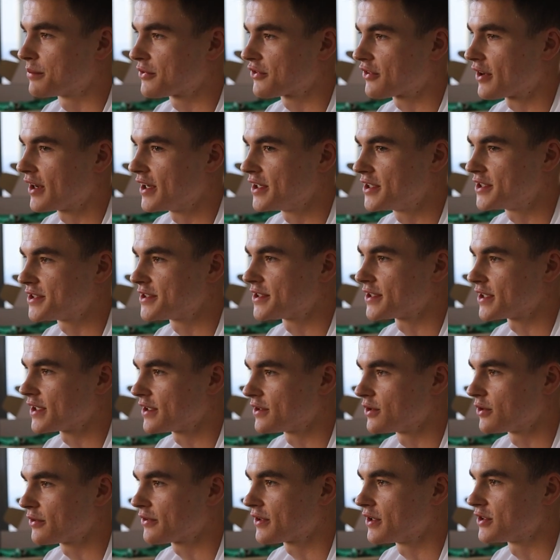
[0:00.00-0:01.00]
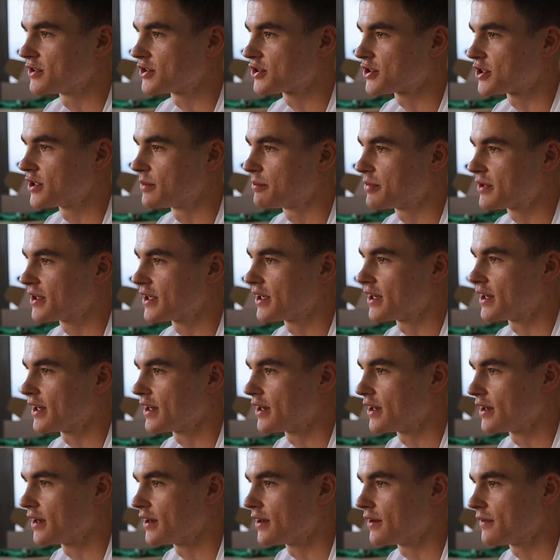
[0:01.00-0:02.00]
przejście dosyć szybkie
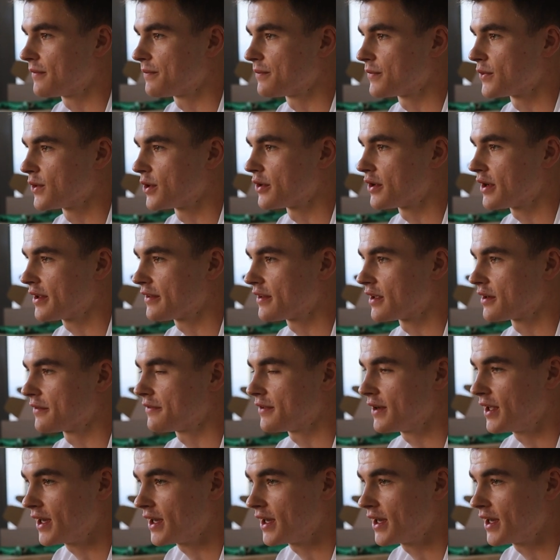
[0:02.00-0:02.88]
do rezerw